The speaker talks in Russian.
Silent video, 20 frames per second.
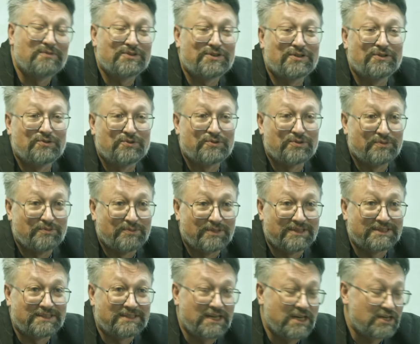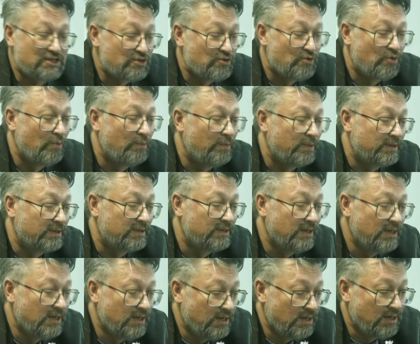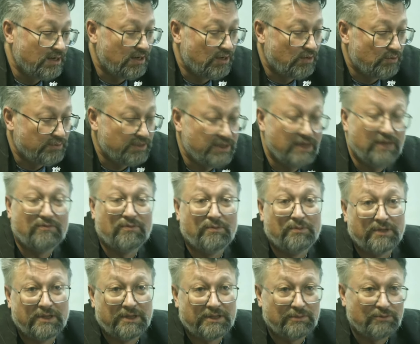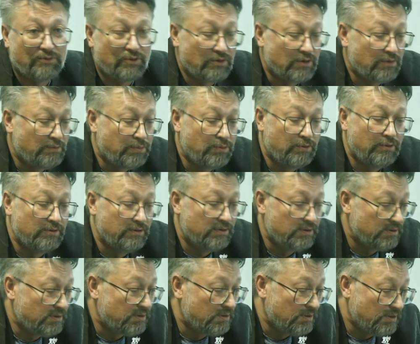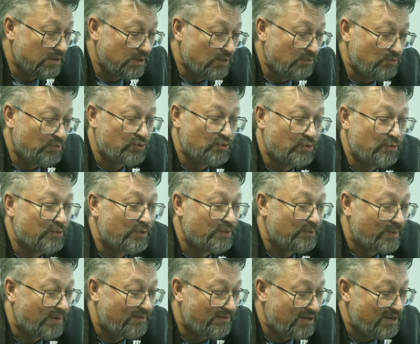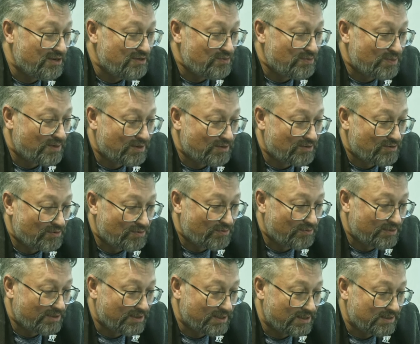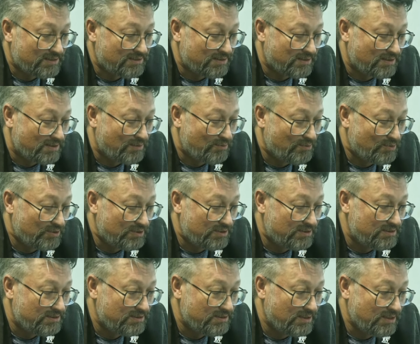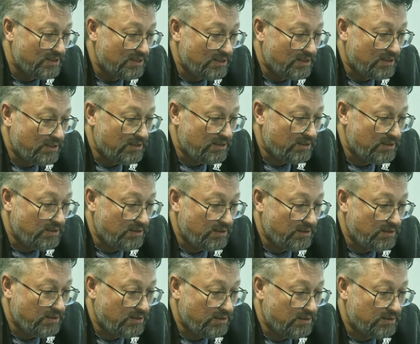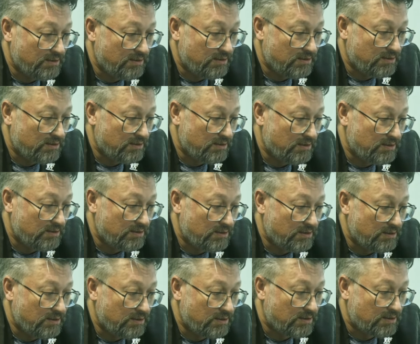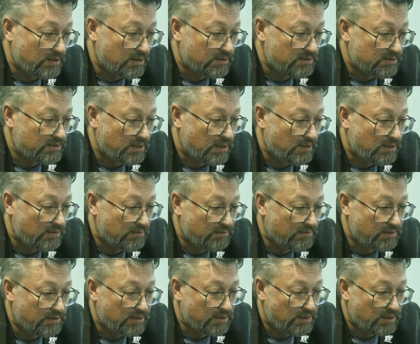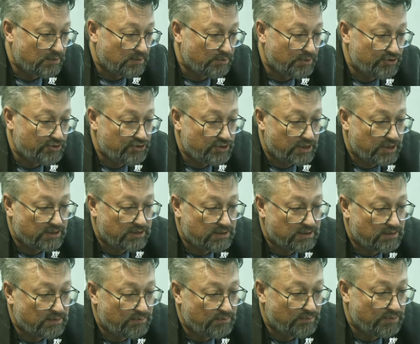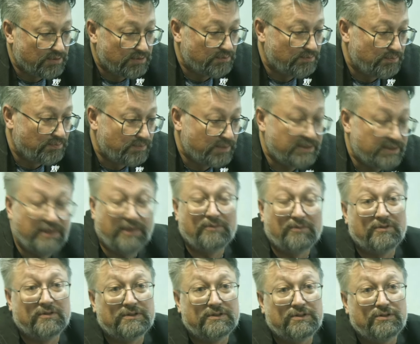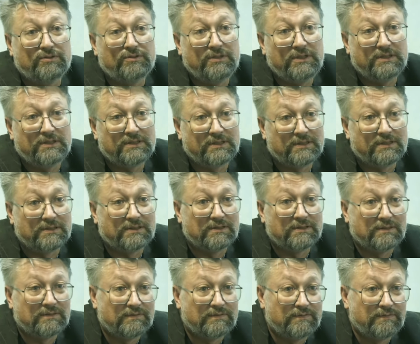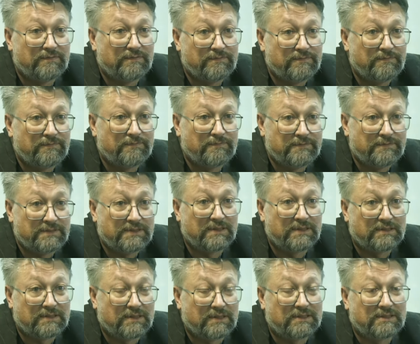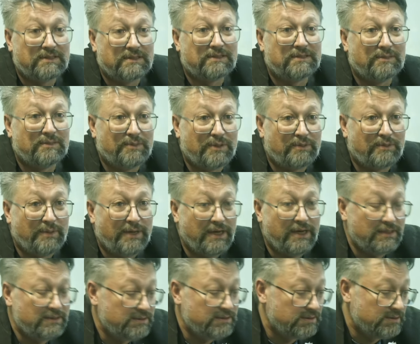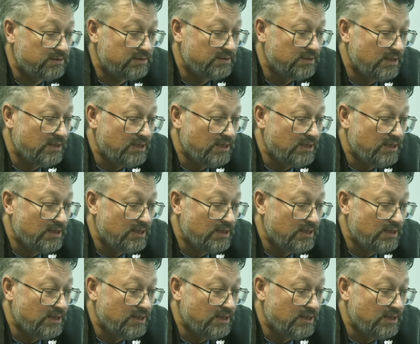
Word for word: что нужен был стаж и опыт. А у меня его было немного по, по тому направлению, по которому я хотел работать. И э, как стартовая такая площадка был, потребовался юрист, э, в сельскохозяйственное предприятие,